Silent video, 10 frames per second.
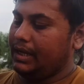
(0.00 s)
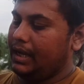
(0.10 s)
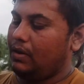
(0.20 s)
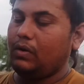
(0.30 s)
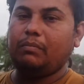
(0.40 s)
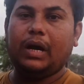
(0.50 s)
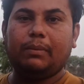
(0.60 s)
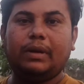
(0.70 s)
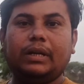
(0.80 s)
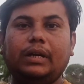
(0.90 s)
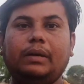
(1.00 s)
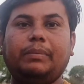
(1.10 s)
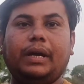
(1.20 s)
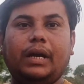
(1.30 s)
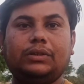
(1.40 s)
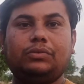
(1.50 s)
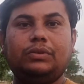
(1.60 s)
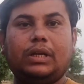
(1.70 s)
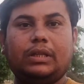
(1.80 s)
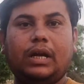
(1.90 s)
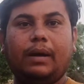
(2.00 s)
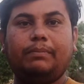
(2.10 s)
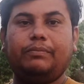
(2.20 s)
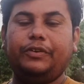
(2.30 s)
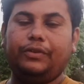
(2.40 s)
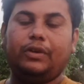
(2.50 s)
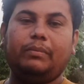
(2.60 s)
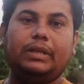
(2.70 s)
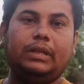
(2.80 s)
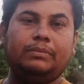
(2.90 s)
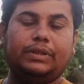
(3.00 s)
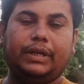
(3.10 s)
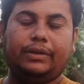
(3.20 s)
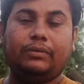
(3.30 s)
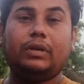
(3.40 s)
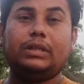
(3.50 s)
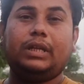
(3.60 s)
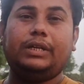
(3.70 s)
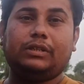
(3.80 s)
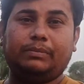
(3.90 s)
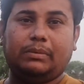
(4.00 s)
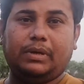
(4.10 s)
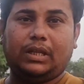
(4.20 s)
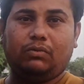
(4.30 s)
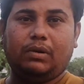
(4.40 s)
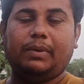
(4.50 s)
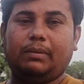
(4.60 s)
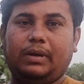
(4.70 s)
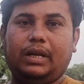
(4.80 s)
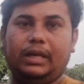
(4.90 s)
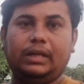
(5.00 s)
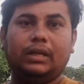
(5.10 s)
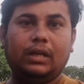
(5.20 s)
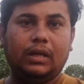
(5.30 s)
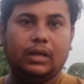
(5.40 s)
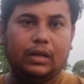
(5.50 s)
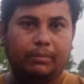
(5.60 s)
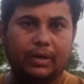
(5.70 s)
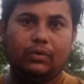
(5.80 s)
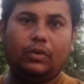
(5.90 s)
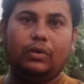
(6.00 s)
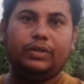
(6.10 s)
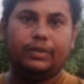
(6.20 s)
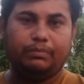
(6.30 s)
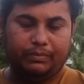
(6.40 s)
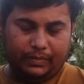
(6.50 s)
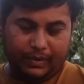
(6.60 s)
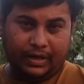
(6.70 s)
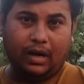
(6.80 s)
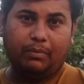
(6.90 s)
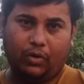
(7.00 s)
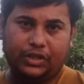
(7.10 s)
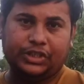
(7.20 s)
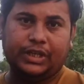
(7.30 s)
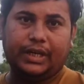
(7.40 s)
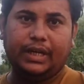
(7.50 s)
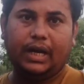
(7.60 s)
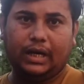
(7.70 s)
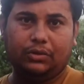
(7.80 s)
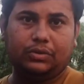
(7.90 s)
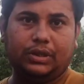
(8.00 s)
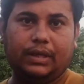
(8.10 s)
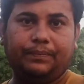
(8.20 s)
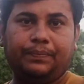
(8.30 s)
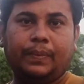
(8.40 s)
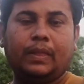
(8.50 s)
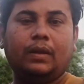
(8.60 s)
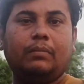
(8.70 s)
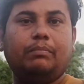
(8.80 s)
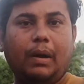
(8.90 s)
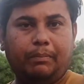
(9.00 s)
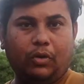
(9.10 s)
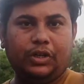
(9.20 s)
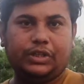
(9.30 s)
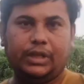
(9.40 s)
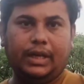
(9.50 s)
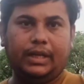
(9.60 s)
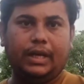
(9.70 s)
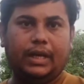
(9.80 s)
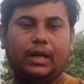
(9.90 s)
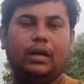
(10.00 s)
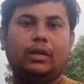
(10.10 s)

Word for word: है और मार्बल की बेहद सुंदरता आप वीडियो के माध्यम से देख रहे होंगे कितना ही चमचमाता हुआ मार्बल है बिल्कुल मिनरल पॉलिश की गई है हाथों से बफ पॉलिश की गई है